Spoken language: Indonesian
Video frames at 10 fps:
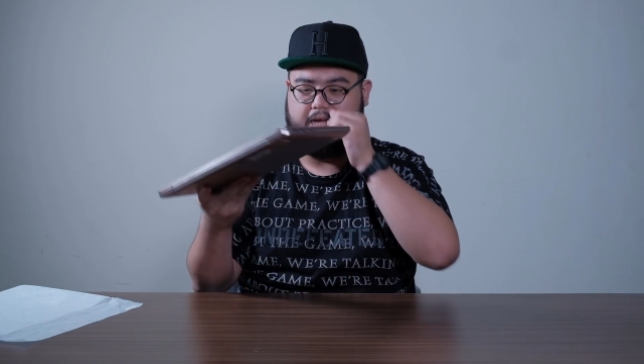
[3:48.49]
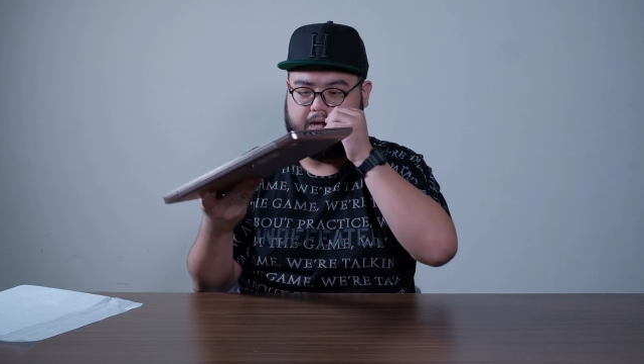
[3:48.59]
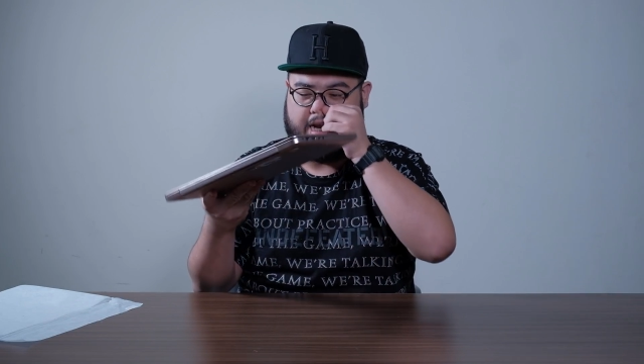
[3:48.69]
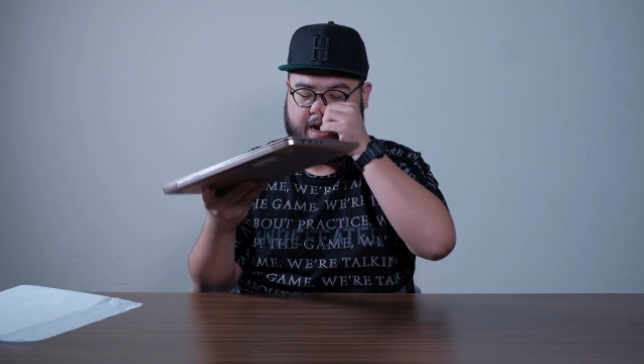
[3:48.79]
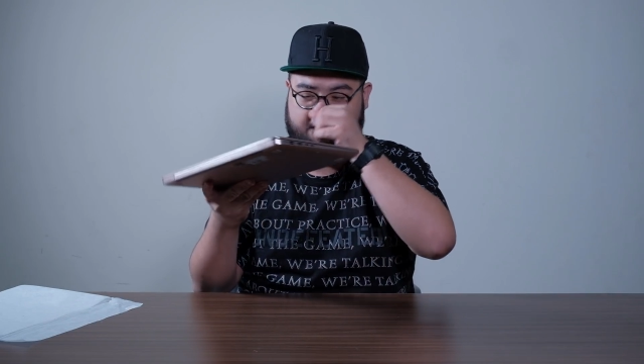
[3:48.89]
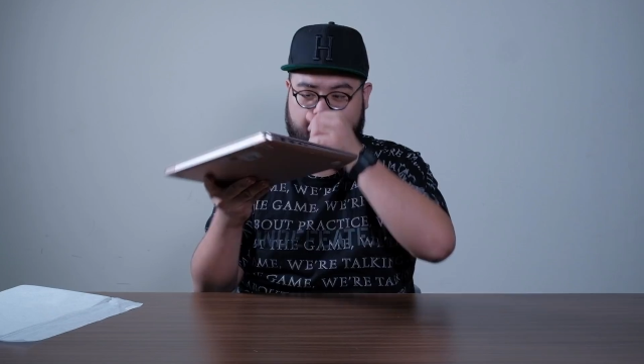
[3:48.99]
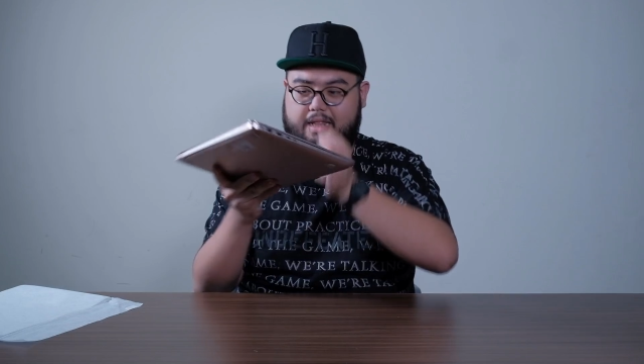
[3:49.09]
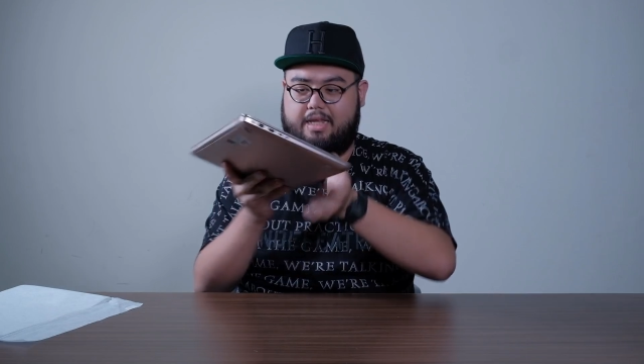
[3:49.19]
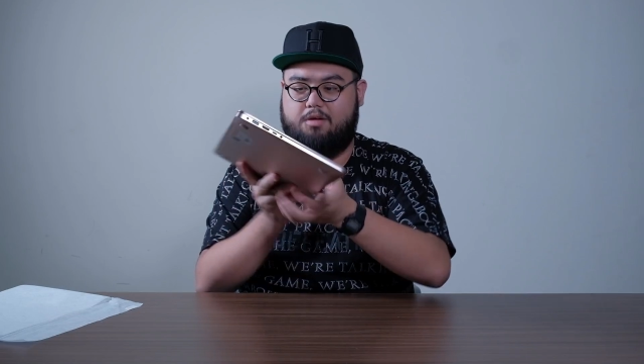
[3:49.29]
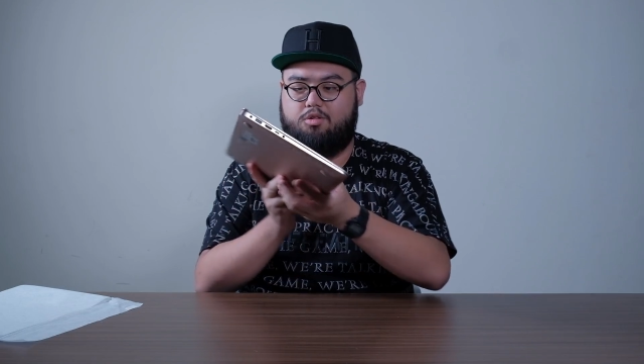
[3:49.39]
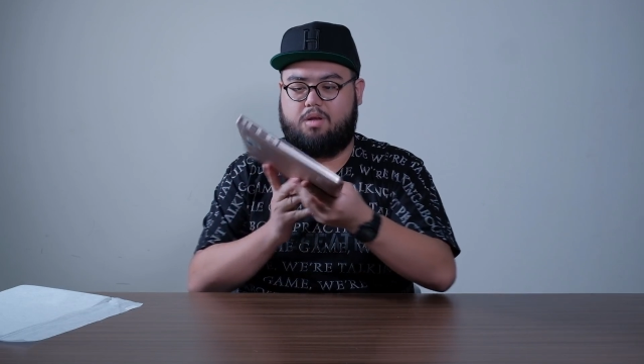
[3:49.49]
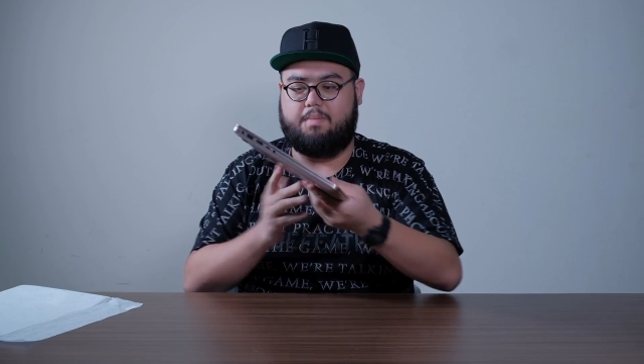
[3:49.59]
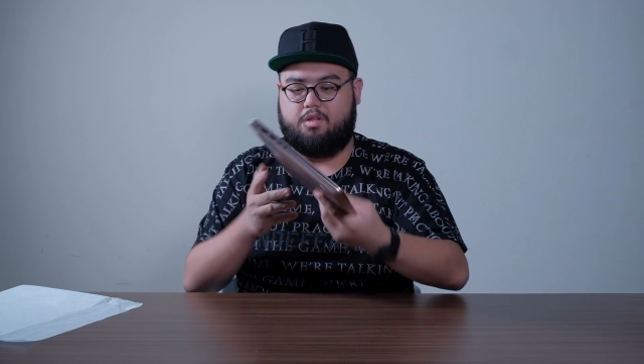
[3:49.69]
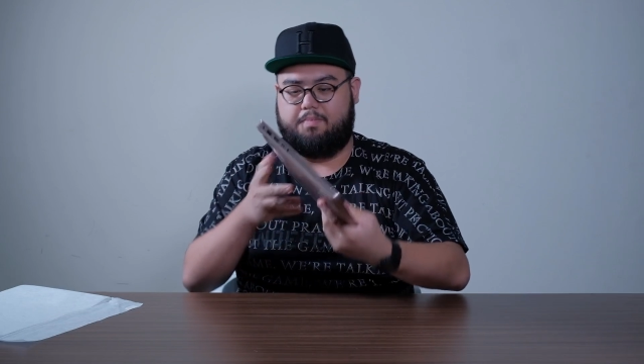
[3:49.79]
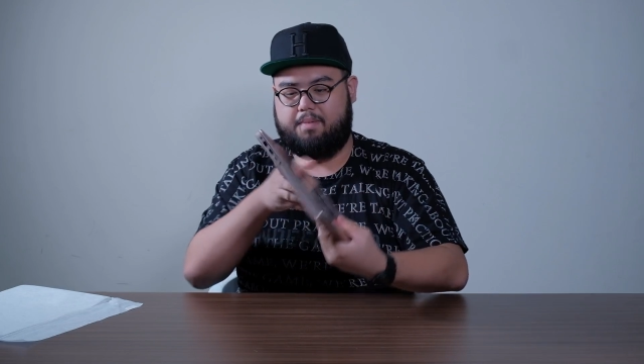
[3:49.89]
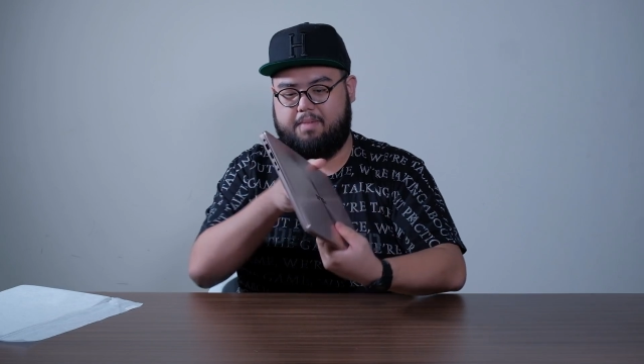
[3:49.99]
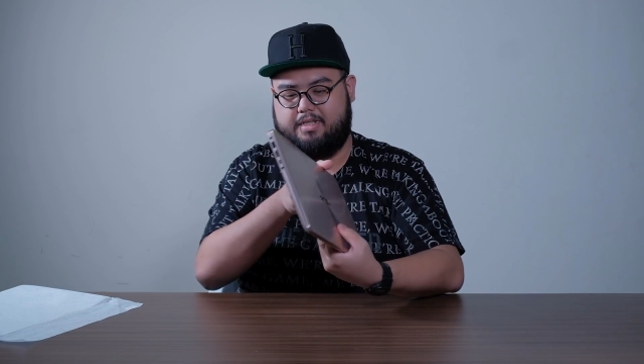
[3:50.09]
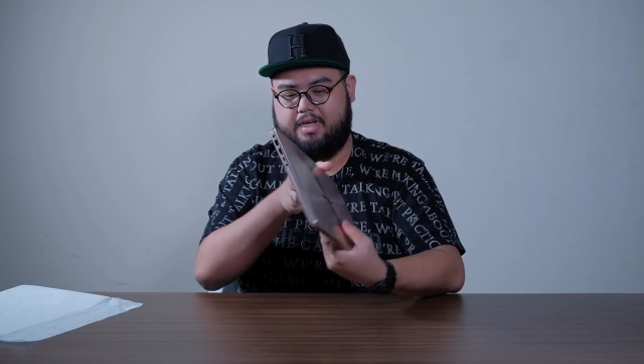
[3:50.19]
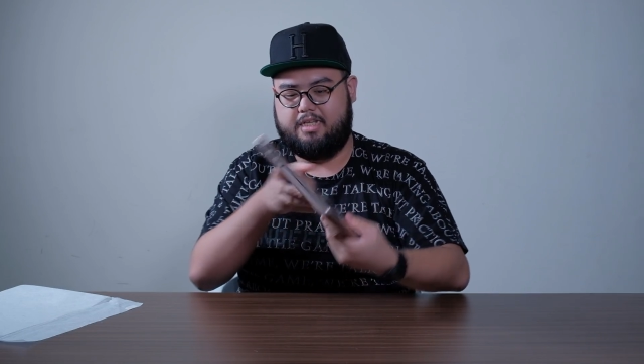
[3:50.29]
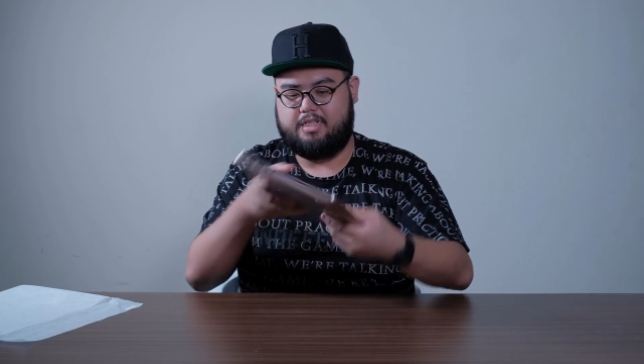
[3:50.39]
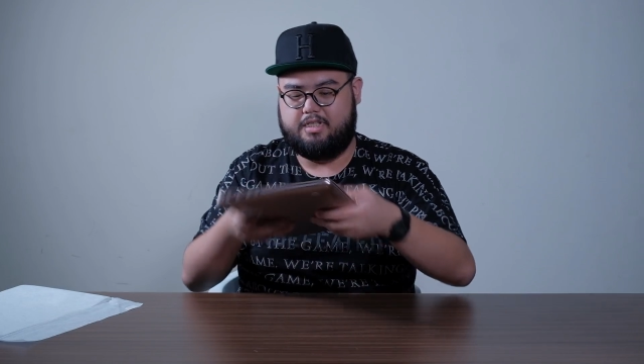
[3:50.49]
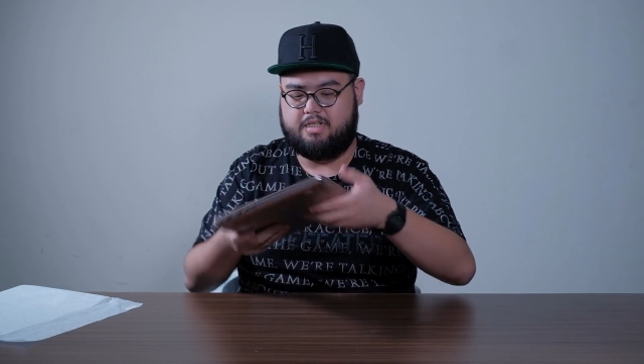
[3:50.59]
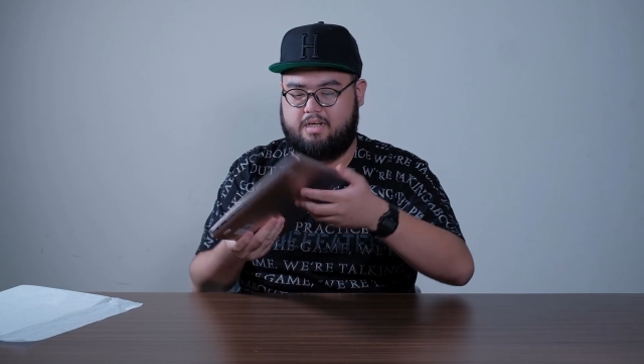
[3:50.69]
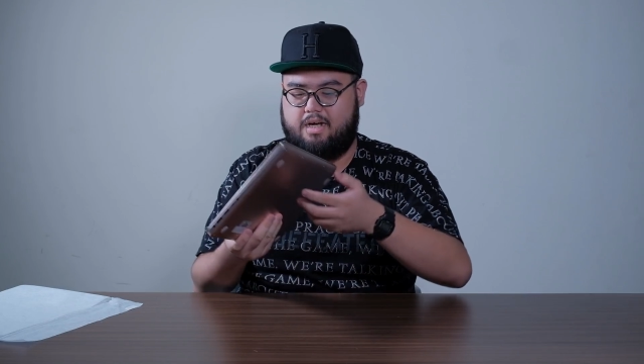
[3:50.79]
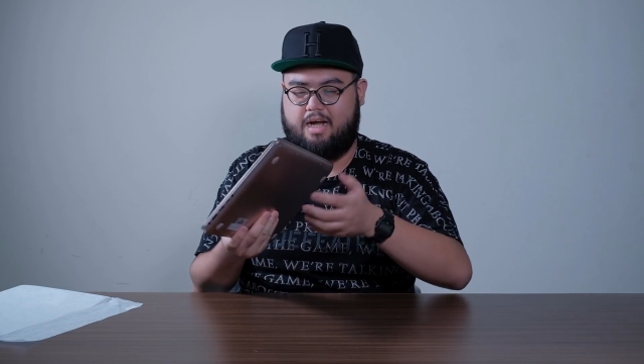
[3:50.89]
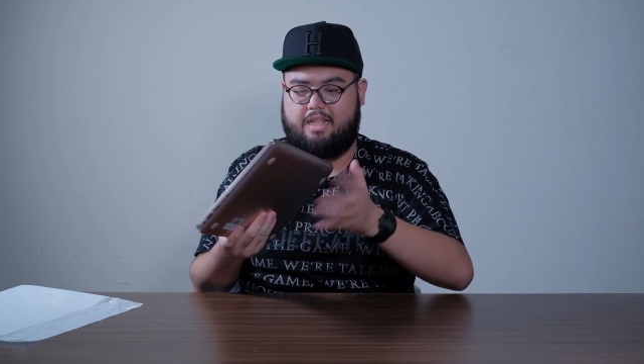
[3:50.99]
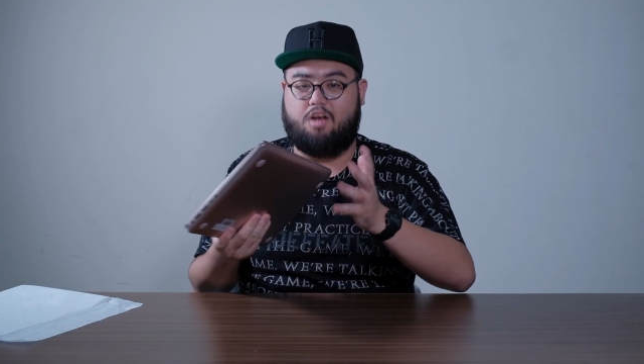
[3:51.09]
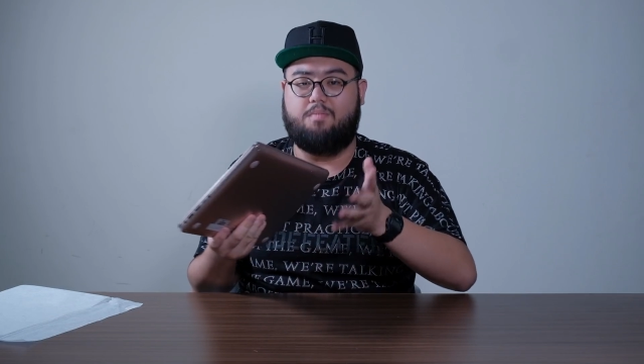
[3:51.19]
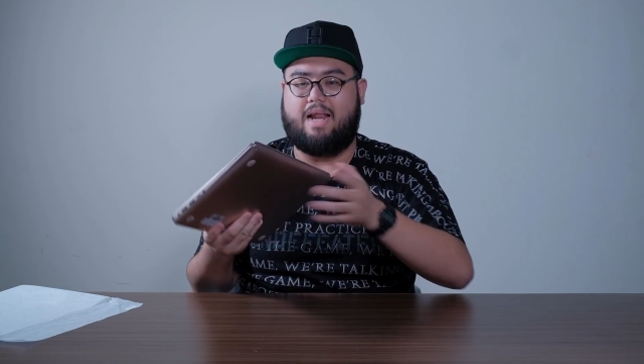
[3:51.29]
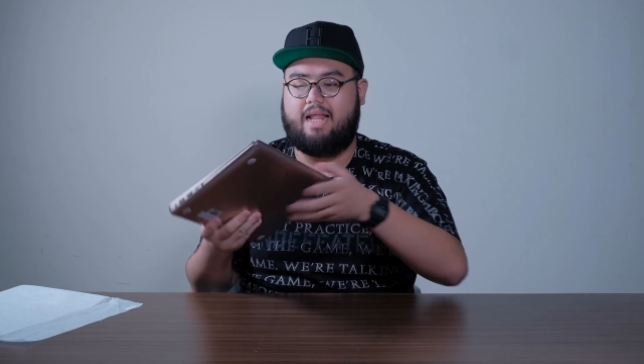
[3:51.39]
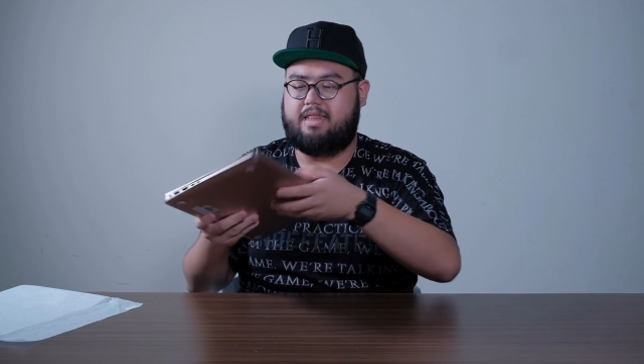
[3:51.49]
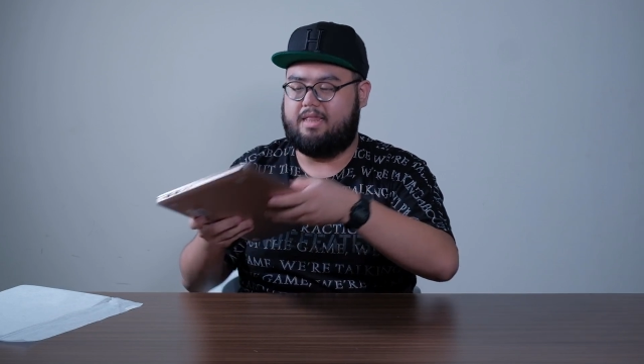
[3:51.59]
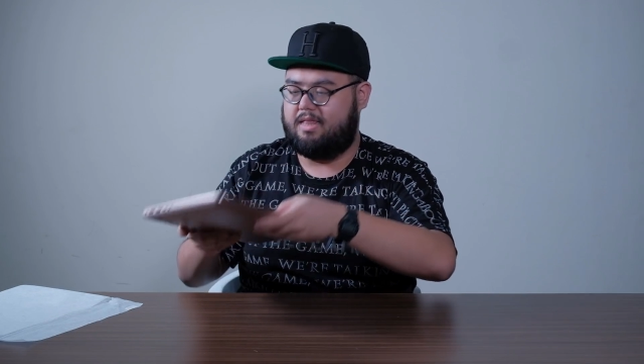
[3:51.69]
ringan banget nih untuk laptop 14 inch nggak terlalu berat